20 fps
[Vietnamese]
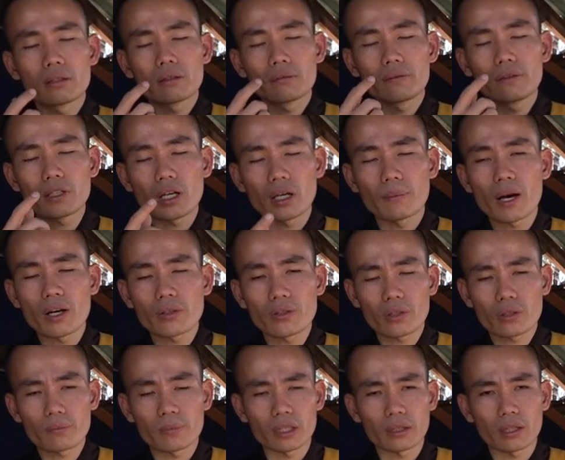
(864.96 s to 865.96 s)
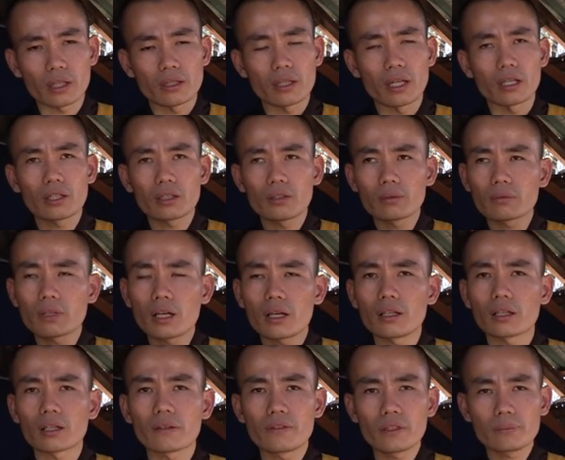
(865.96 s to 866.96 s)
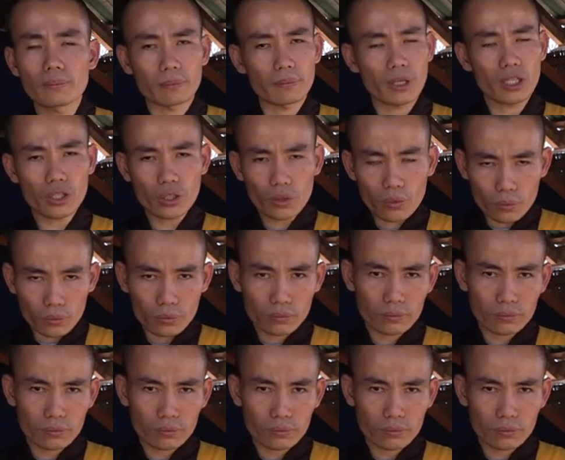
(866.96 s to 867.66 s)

phước họ bao nhiêu mình tùy hỷ cái lúc đó là cái phước mình bấy nhiêu